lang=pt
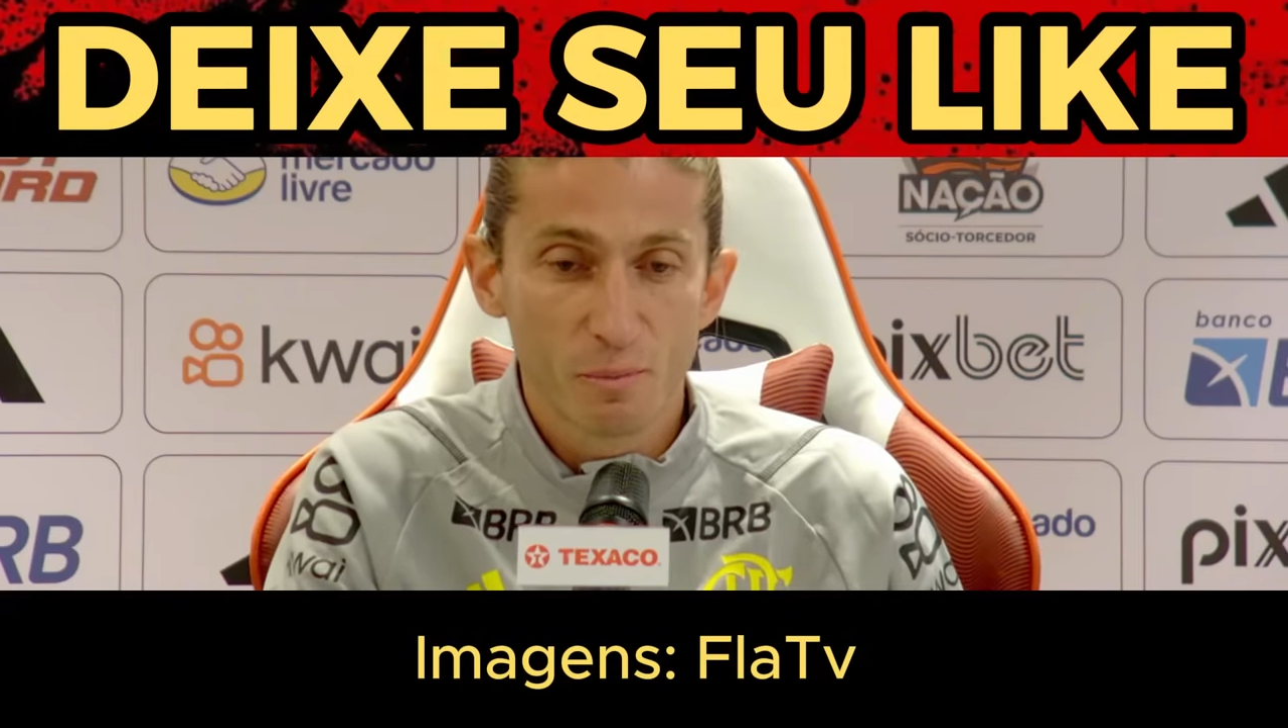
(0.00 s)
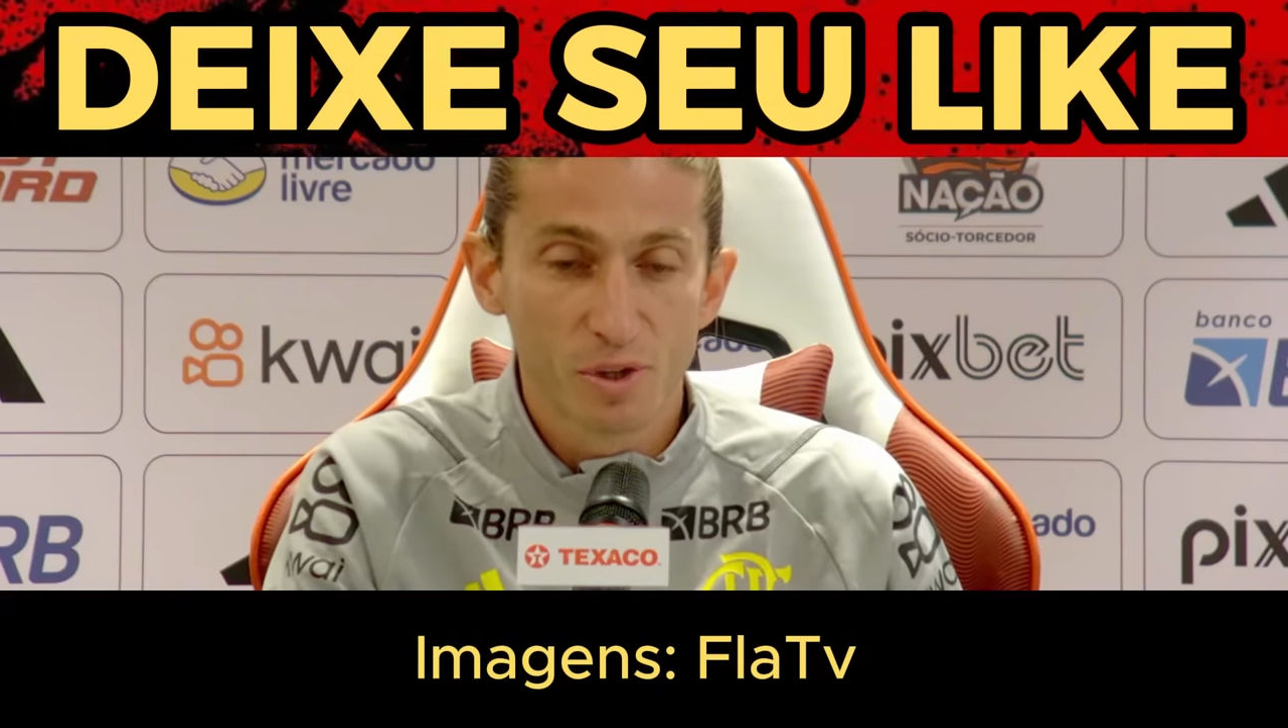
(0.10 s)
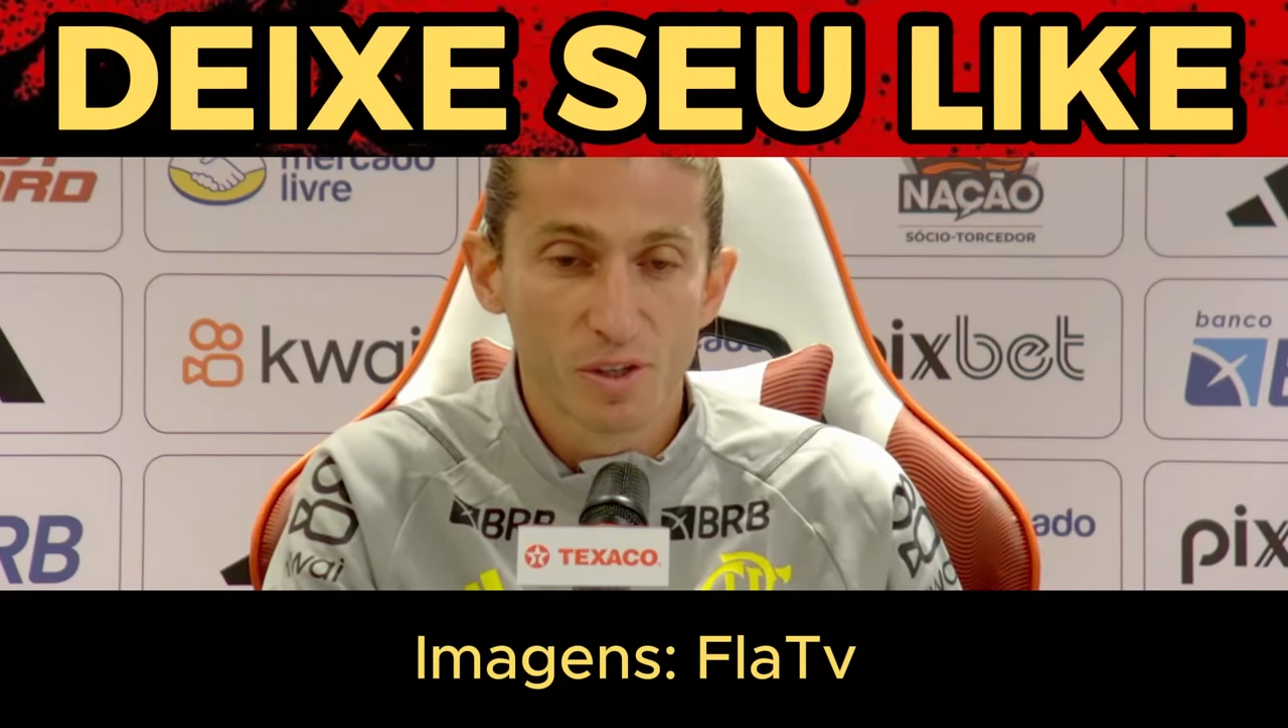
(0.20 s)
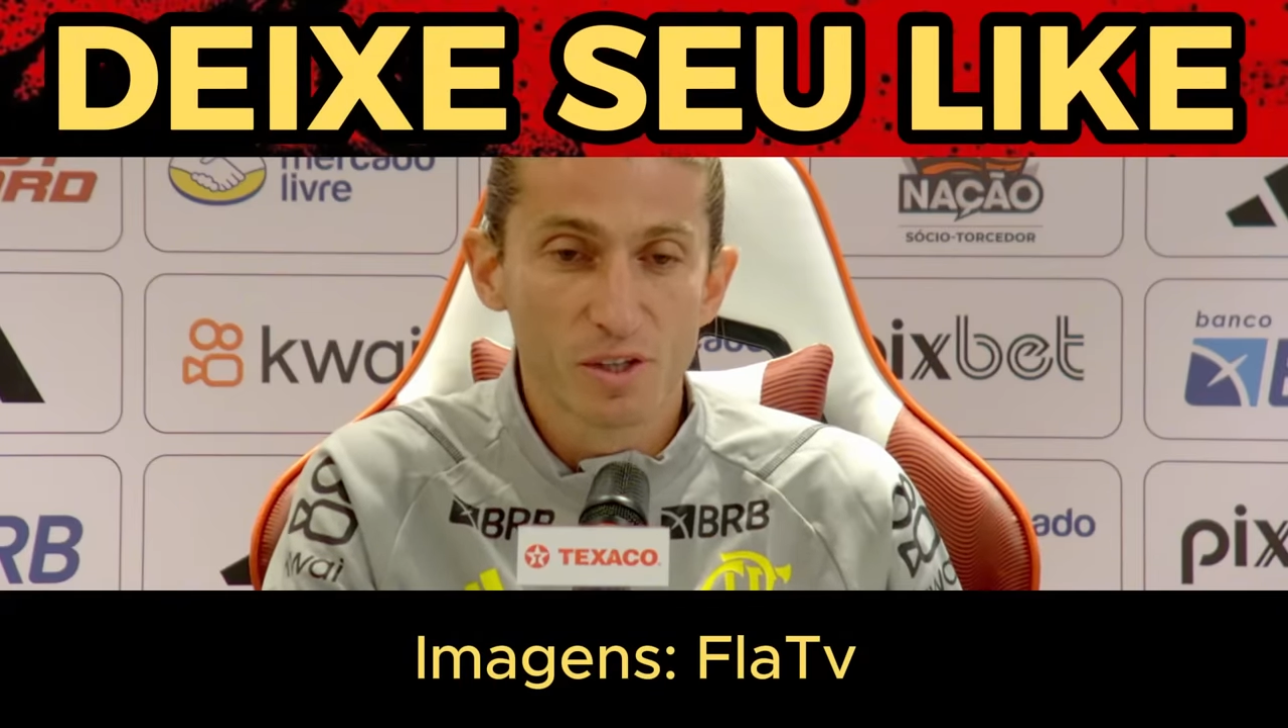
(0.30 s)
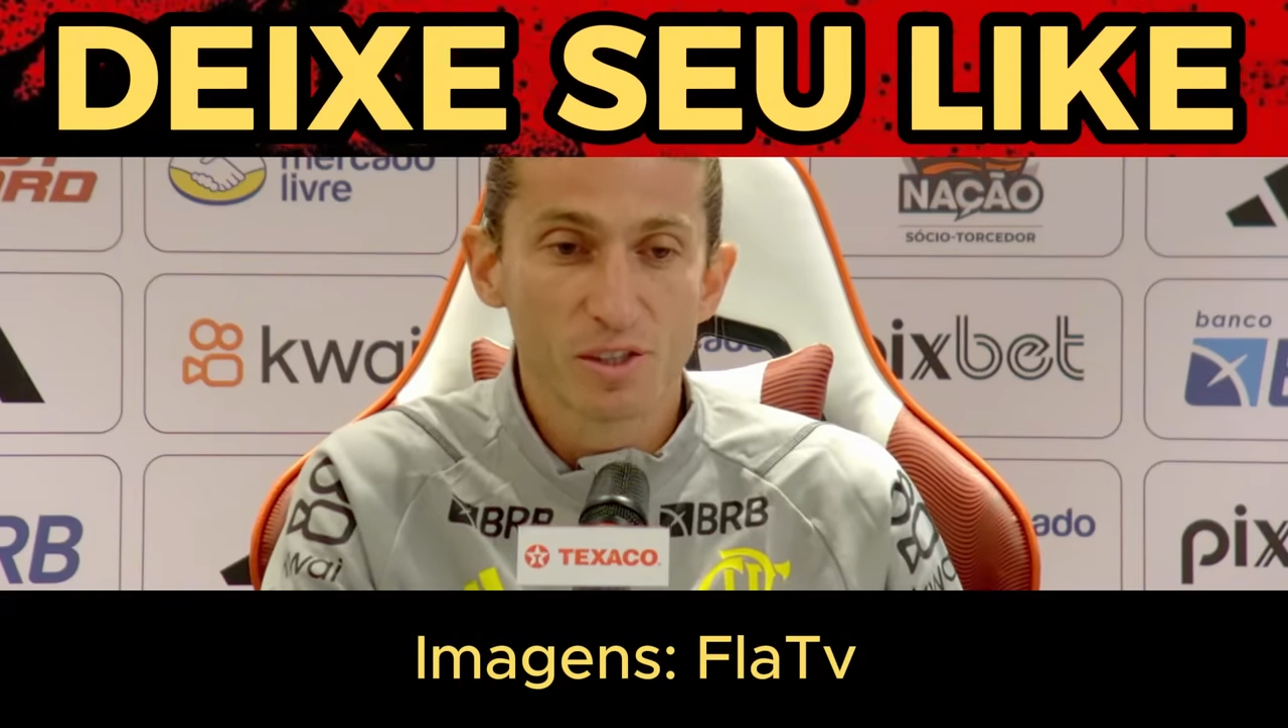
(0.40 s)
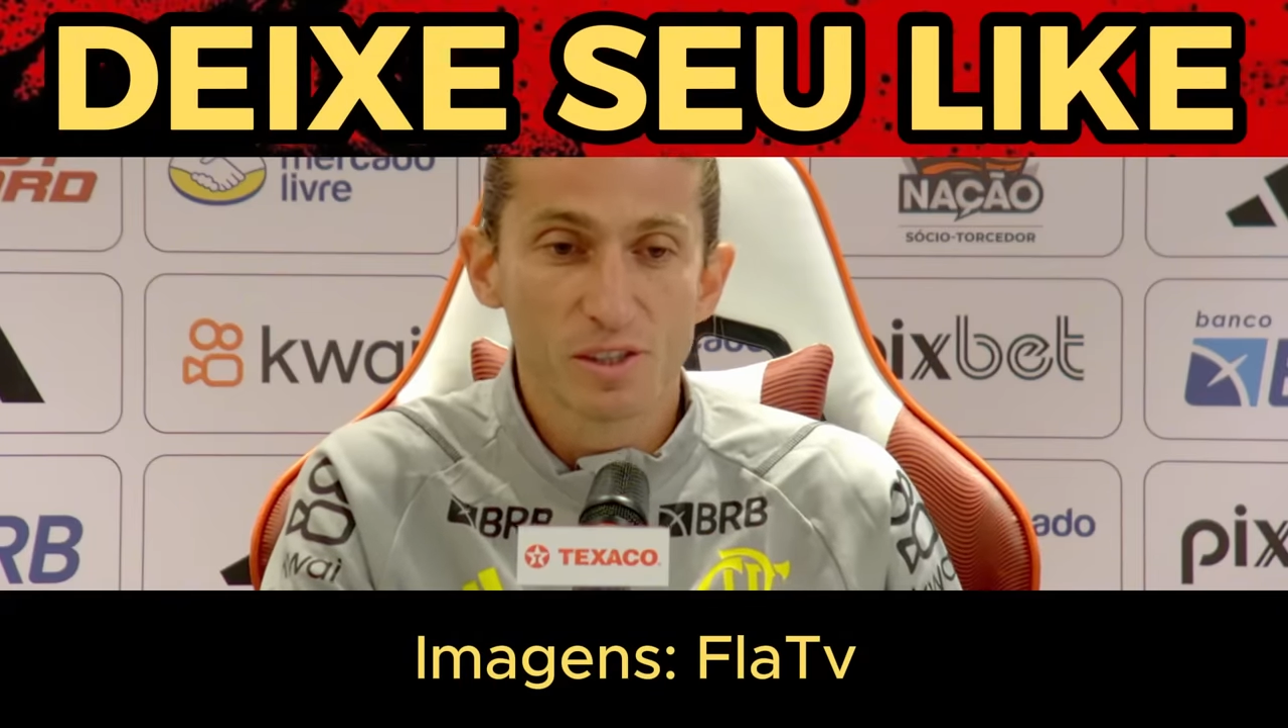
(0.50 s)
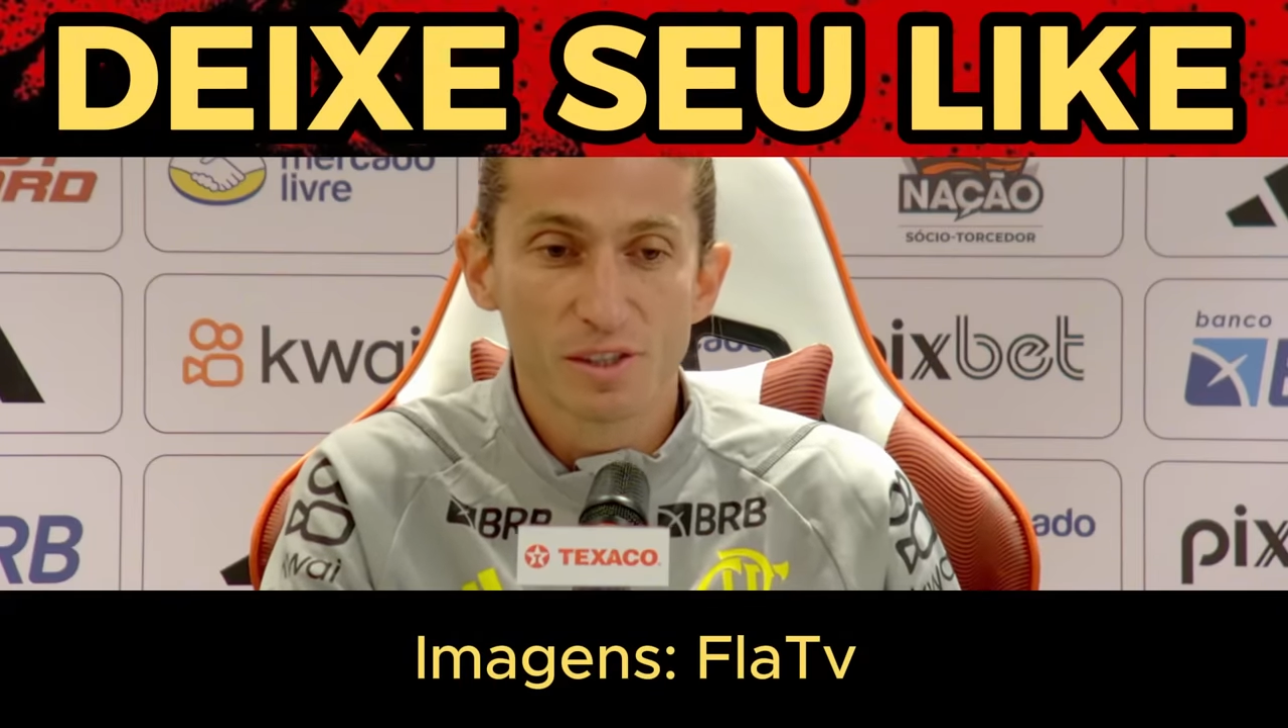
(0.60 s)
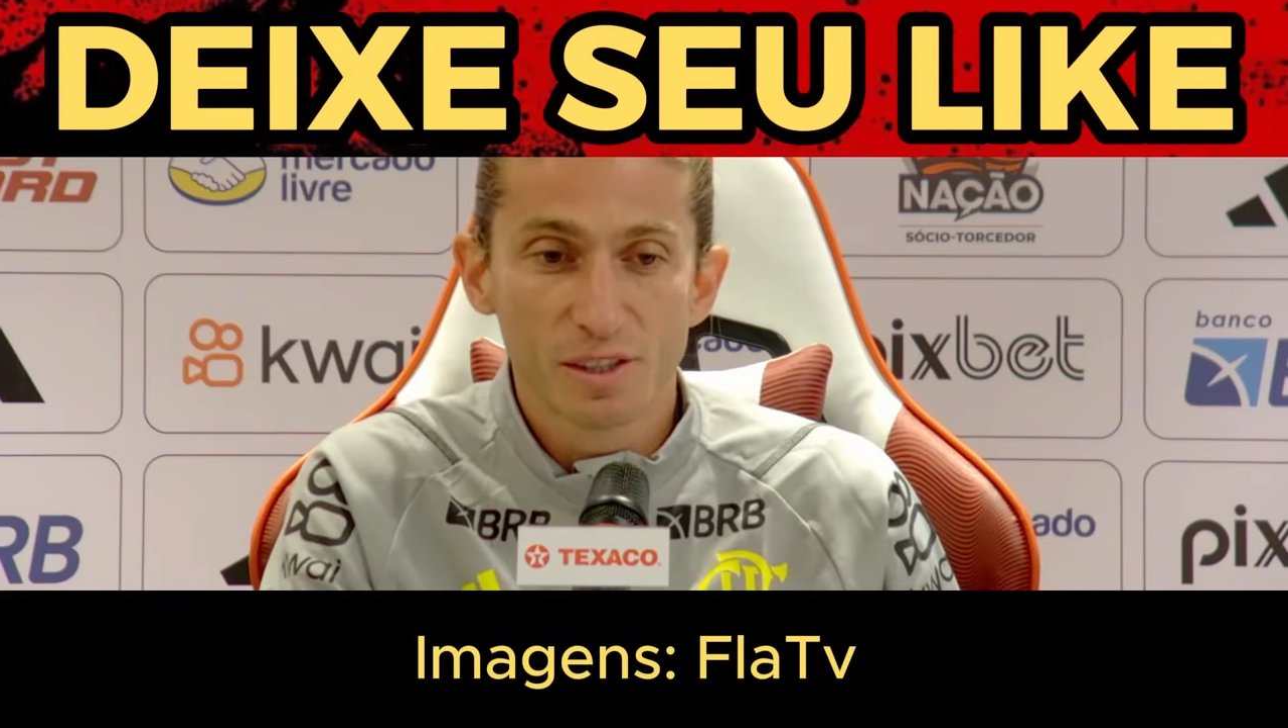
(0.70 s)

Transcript: é importante